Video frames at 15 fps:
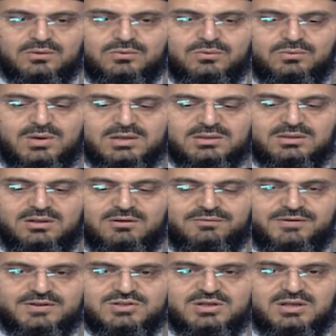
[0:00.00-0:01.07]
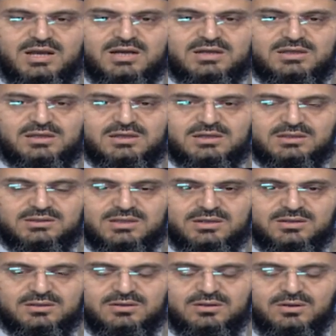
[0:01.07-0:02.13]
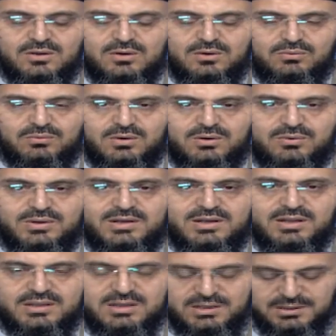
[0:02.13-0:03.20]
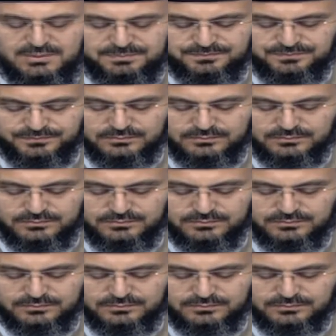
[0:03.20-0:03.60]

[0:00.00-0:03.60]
وقت الفجر حقيقة وهو الذي